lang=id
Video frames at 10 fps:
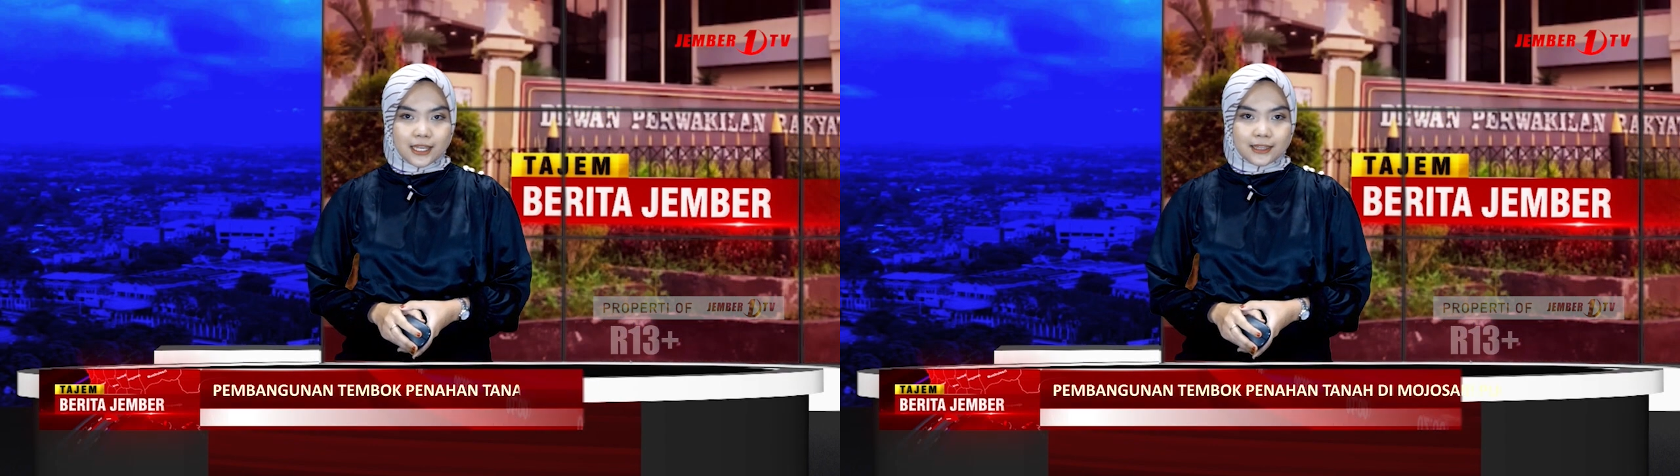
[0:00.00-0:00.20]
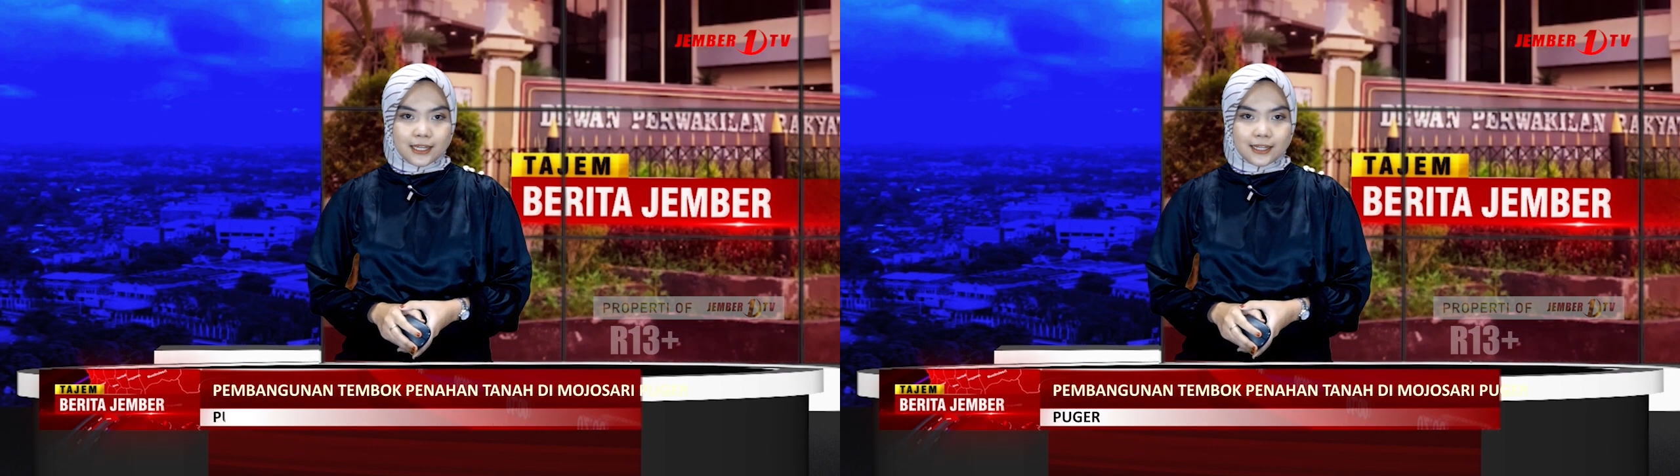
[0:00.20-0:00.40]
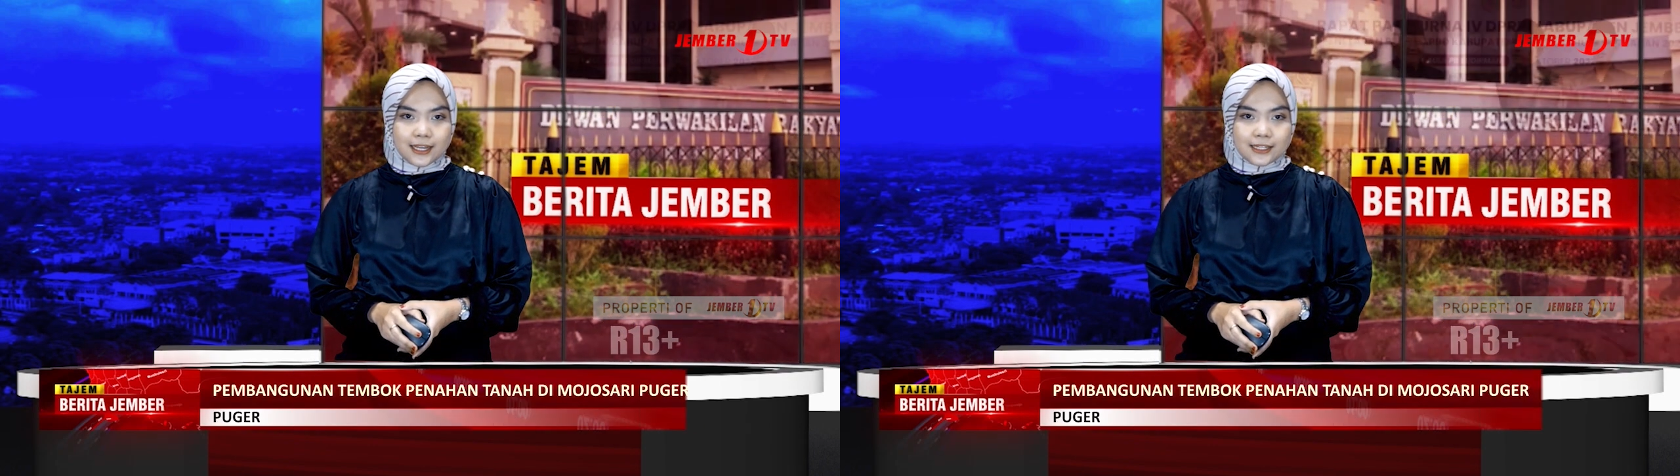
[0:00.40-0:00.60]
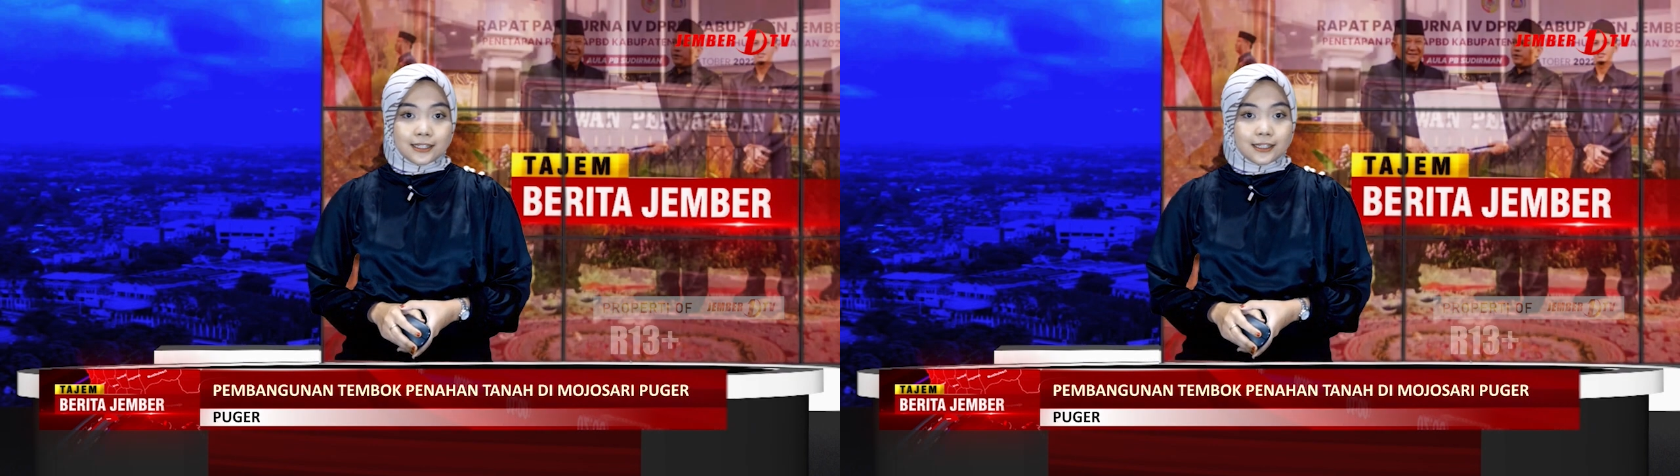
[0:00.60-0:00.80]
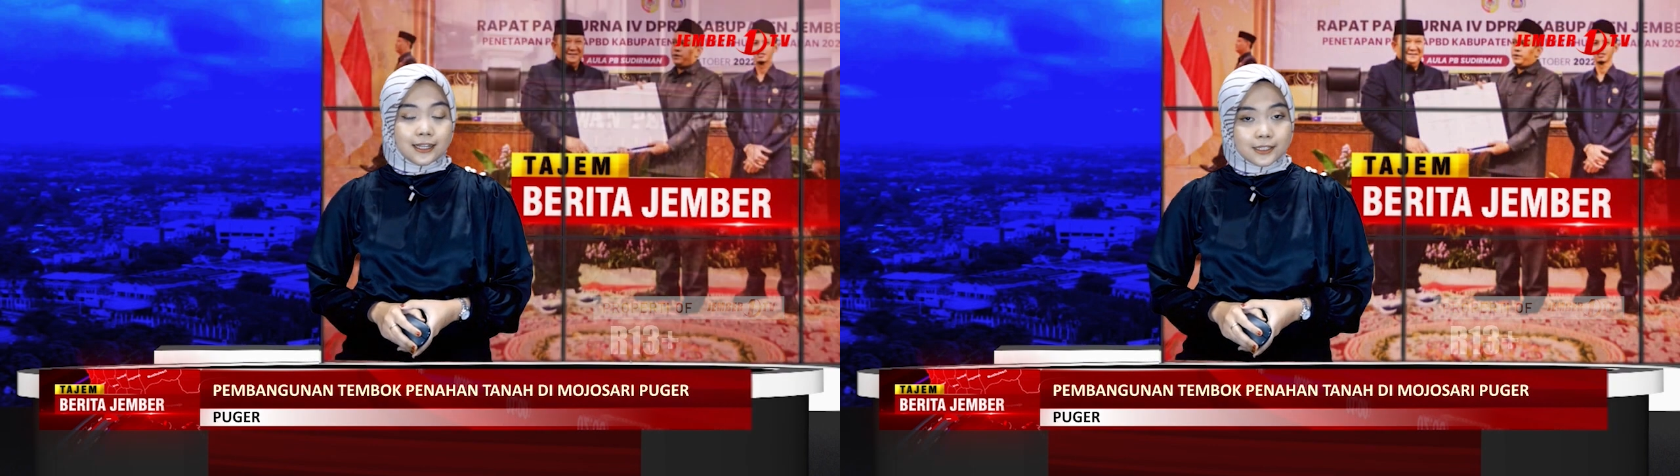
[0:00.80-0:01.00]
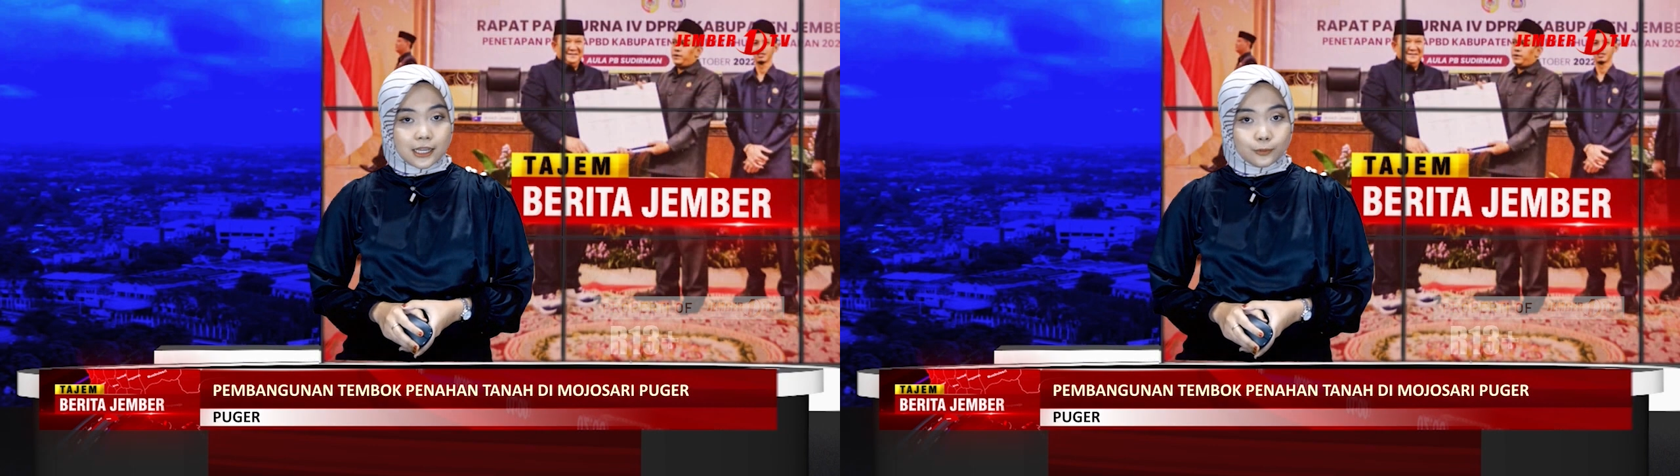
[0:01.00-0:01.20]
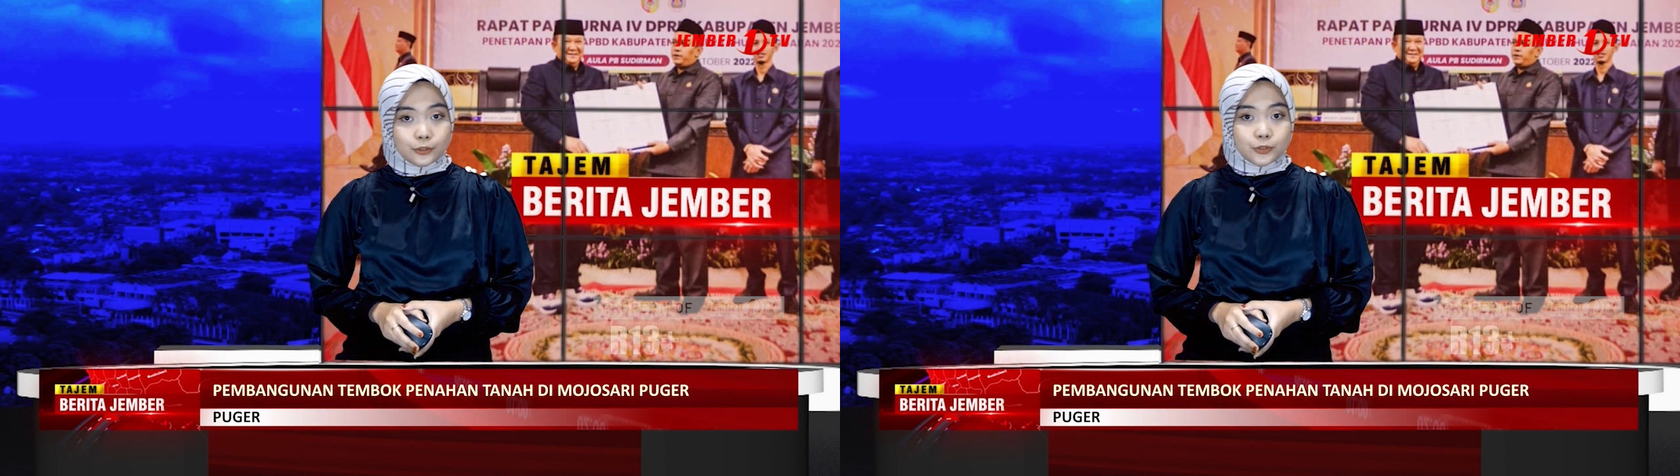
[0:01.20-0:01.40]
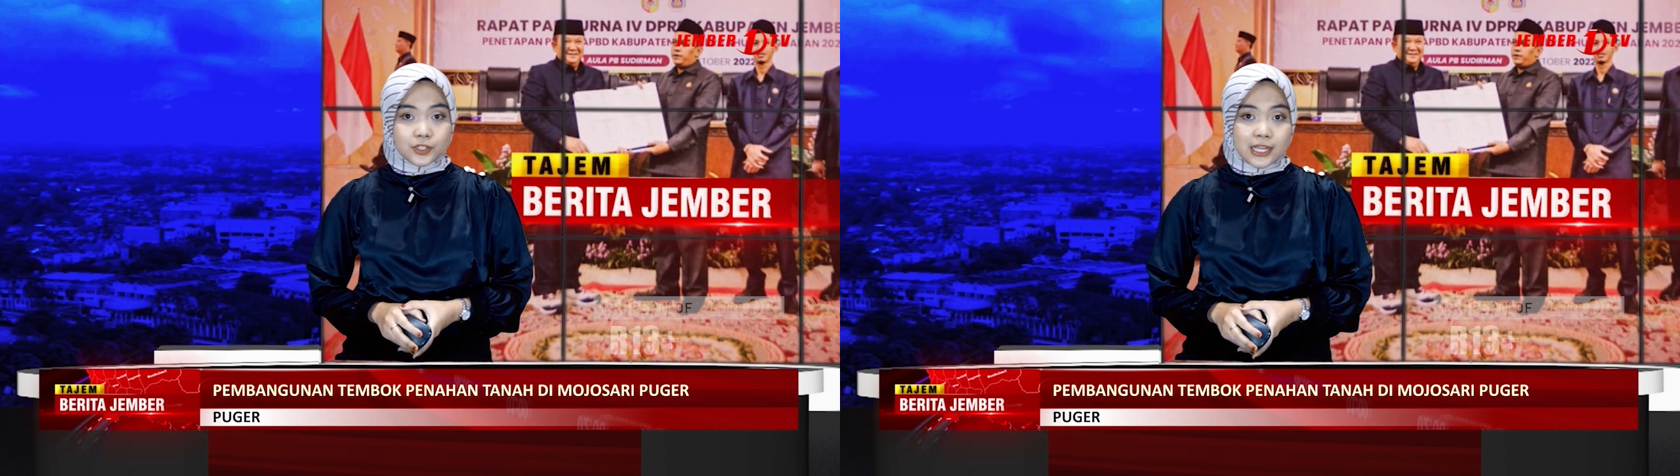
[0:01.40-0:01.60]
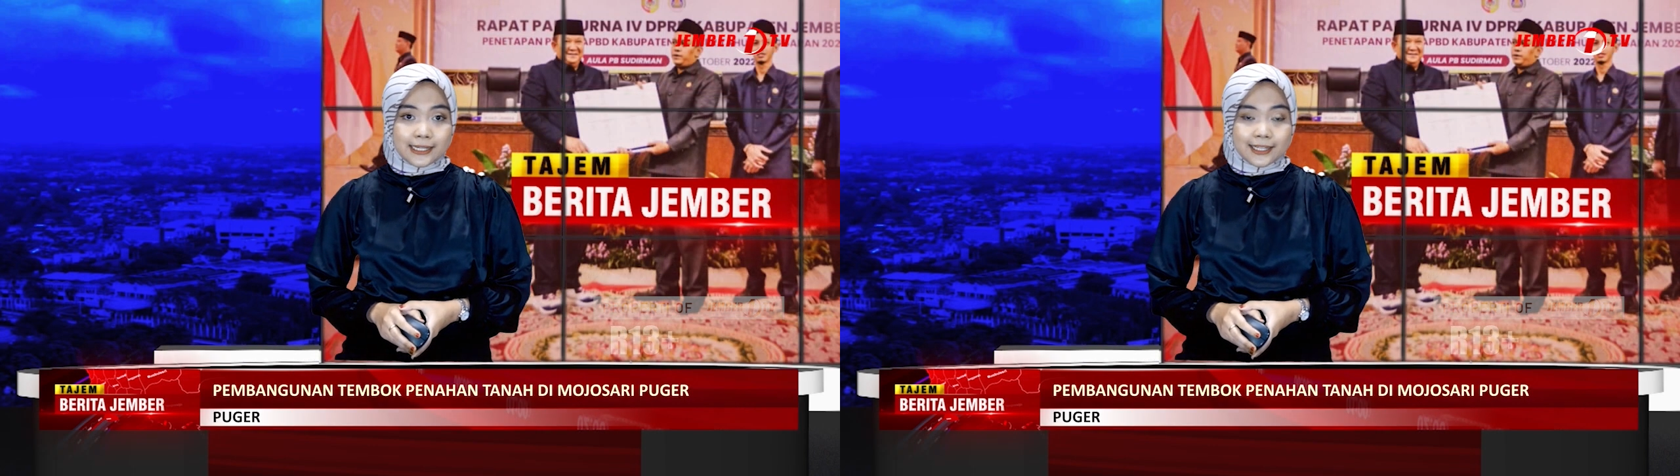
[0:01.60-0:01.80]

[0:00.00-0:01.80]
tanah di Desa Mojosari,